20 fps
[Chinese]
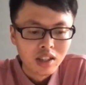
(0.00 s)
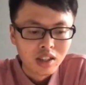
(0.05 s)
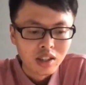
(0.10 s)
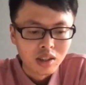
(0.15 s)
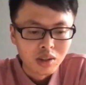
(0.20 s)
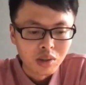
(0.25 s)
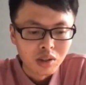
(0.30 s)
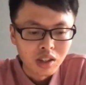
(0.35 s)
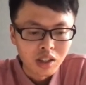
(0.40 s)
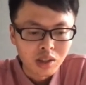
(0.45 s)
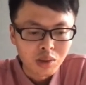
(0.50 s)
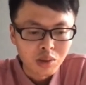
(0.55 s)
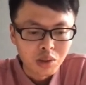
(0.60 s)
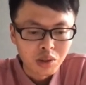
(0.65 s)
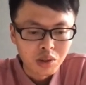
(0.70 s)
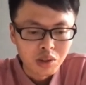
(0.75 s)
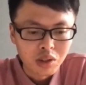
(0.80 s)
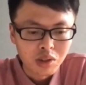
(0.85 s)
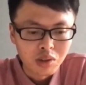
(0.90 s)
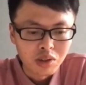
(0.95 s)
对，那对
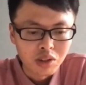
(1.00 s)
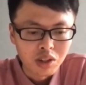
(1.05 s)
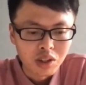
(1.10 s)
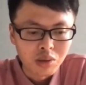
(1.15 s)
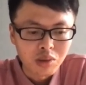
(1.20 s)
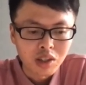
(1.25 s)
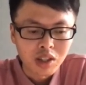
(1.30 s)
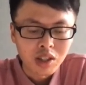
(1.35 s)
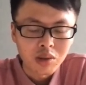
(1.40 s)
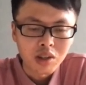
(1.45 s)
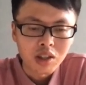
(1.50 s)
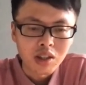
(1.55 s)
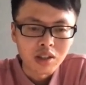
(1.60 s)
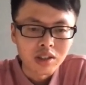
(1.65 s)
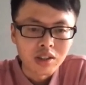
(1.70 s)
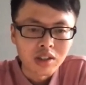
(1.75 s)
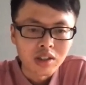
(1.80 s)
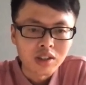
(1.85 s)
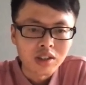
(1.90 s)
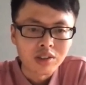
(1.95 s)
于这种情况的话，
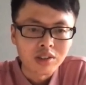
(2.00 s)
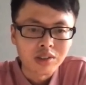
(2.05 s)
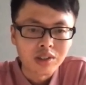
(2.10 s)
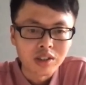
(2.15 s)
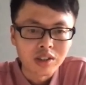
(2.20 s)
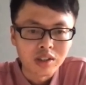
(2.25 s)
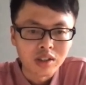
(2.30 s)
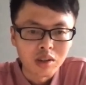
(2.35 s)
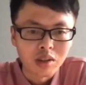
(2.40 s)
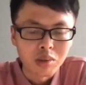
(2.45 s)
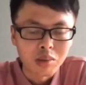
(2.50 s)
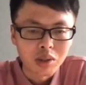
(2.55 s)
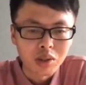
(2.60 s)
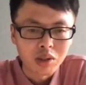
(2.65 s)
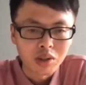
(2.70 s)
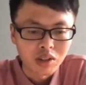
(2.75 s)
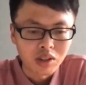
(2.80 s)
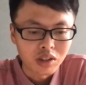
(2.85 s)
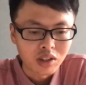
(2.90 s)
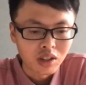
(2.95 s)
那我们
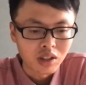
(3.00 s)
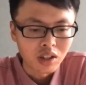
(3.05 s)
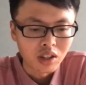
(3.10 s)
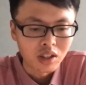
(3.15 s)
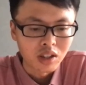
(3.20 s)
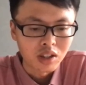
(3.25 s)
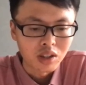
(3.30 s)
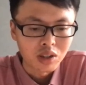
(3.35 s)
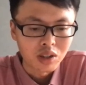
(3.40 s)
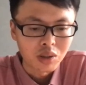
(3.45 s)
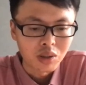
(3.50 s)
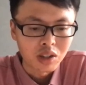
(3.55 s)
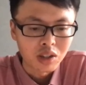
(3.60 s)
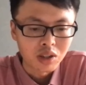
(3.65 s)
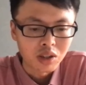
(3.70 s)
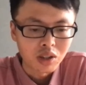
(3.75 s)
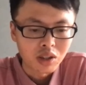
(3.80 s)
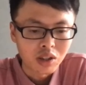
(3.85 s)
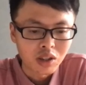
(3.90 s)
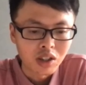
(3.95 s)
啊、呃、希望
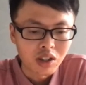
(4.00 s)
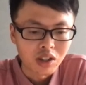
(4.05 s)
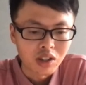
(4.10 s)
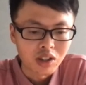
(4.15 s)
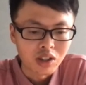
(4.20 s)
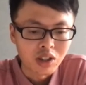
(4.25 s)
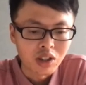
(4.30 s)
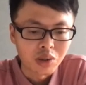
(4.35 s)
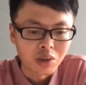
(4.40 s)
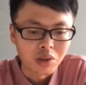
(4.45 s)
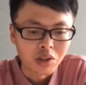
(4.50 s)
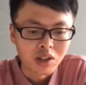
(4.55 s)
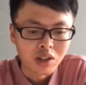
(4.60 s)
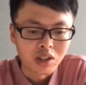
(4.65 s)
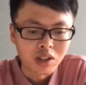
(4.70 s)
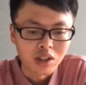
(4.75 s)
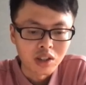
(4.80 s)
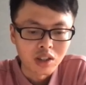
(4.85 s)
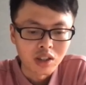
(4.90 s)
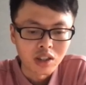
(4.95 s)
是可以提供
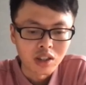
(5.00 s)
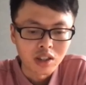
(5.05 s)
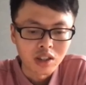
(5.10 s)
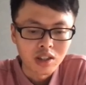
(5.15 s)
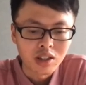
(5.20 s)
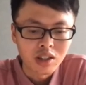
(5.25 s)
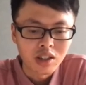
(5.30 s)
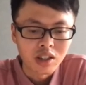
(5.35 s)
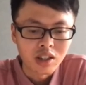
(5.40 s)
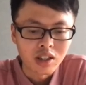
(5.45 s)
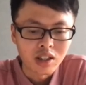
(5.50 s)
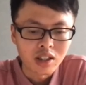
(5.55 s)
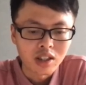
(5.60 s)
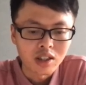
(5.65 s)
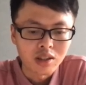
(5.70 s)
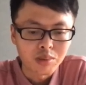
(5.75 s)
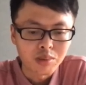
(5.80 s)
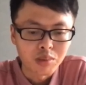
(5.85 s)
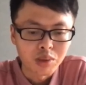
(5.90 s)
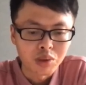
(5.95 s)
一个更简单
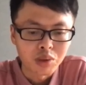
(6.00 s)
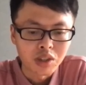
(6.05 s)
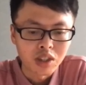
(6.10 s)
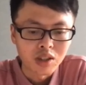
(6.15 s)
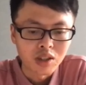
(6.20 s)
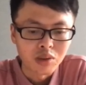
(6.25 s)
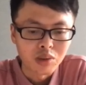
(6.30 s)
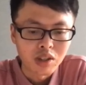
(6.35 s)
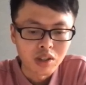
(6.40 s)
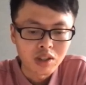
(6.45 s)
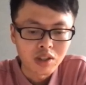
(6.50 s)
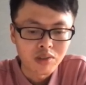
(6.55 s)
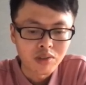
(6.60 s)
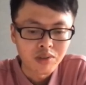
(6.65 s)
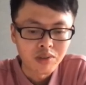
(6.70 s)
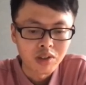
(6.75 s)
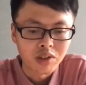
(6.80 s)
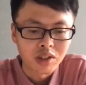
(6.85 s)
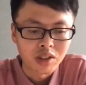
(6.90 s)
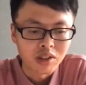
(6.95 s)
的，比如像 REST。
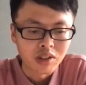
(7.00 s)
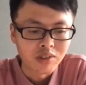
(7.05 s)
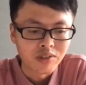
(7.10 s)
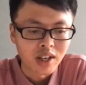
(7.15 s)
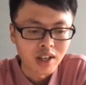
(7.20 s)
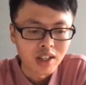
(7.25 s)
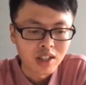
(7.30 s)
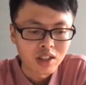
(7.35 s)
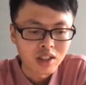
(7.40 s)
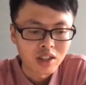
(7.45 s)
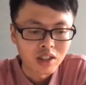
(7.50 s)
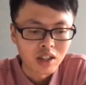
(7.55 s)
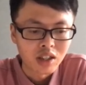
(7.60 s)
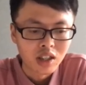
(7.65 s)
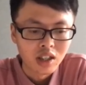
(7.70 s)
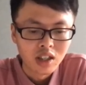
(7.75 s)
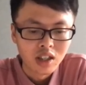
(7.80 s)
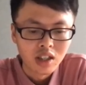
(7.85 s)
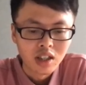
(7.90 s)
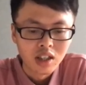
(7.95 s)
或这种方式
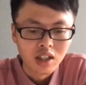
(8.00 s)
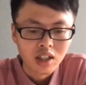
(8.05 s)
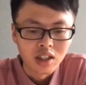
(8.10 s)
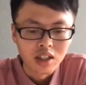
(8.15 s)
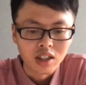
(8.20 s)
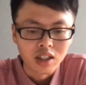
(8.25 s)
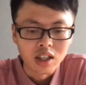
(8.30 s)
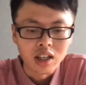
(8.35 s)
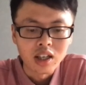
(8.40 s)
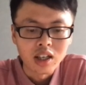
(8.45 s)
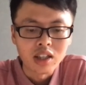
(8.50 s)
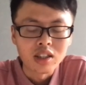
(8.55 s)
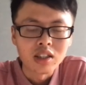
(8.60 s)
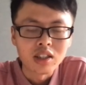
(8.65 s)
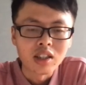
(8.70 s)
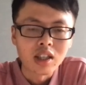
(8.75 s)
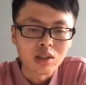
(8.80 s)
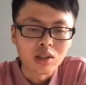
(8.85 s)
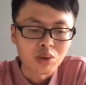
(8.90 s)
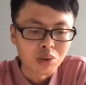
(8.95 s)
来
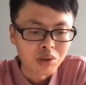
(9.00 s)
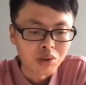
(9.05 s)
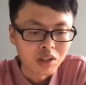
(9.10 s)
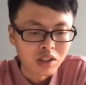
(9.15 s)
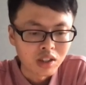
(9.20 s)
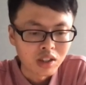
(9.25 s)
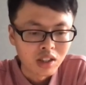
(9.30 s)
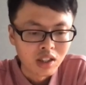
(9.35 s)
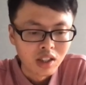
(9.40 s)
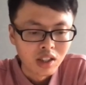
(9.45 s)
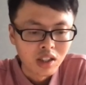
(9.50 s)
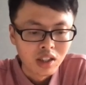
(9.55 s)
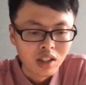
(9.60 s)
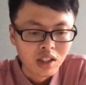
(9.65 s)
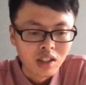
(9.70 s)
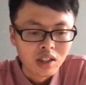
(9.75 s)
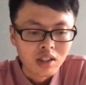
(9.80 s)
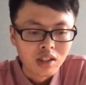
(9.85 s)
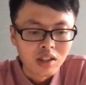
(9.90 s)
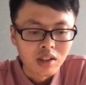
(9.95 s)
来处理，
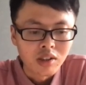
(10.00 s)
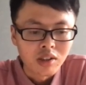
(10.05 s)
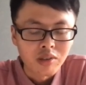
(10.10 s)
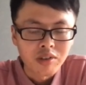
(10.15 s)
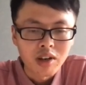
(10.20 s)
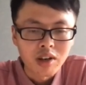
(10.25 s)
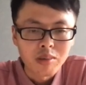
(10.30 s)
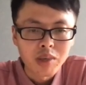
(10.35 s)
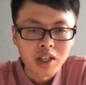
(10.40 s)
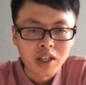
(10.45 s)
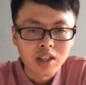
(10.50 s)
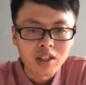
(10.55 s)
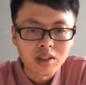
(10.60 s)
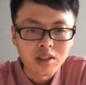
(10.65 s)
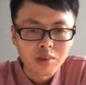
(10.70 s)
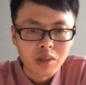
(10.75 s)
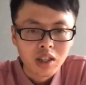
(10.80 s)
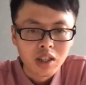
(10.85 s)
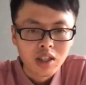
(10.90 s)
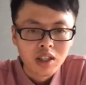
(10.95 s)
也方便
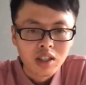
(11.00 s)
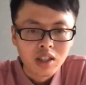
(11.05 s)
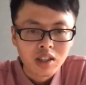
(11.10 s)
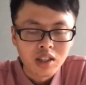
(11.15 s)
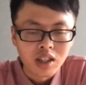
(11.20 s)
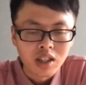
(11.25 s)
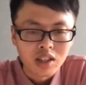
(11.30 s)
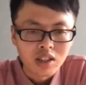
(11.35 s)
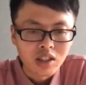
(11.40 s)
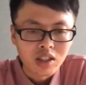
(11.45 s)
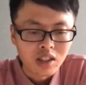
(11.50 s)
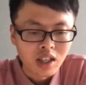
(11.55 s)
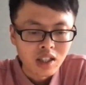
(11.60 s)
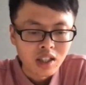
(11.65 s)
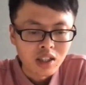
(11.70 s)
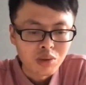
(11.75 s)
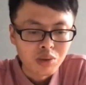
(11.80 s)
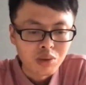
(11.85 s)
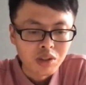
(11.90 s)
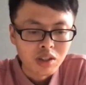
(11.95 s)
了像其他
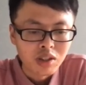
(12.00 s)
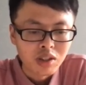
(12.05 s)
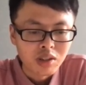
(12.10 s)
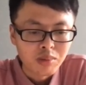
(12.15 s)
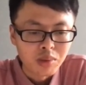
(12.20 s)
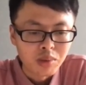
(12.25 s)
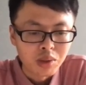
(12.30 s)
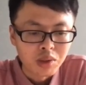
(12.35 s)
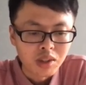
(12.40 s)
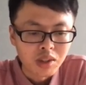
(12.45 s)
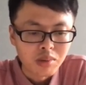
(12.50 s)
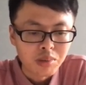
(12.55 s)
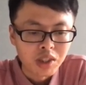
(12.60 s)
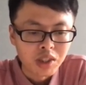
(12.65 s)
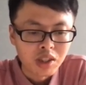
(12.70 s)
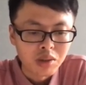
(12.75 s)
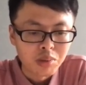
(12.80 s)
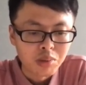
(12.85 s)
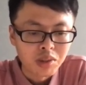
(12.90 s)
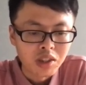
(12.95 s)
的语言，比如像 P
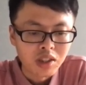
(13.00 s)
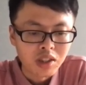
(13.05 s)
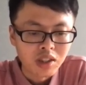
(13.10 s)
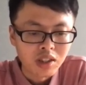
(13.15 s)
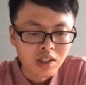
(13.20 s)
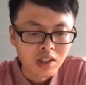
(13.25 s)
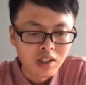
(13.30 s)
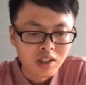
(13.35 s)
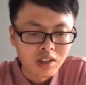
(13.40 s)
H P